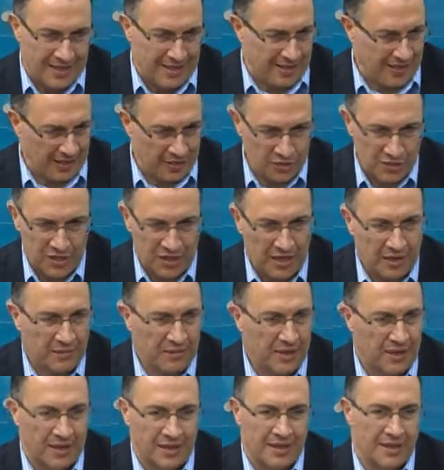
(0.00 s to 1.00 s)
que no
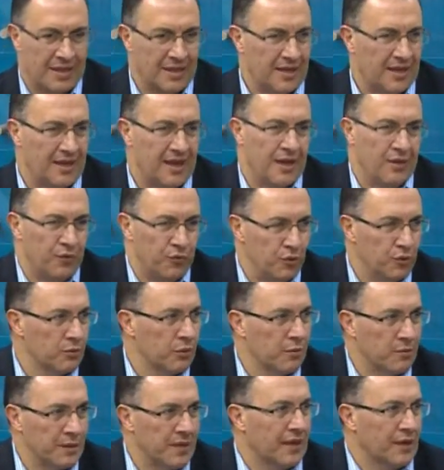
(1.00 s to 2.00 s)
llegaba al
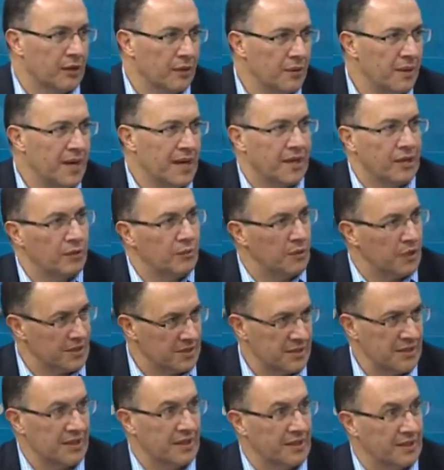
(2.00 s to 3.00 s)
fútbol para robar como
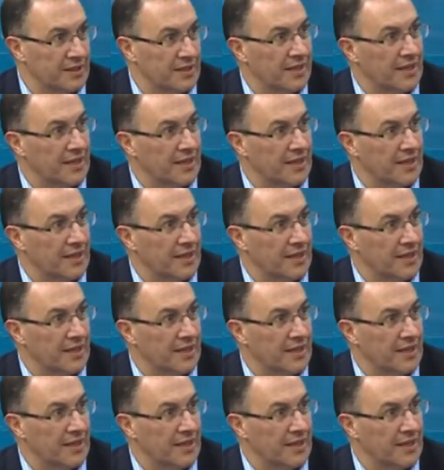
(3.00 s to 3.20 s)
hacen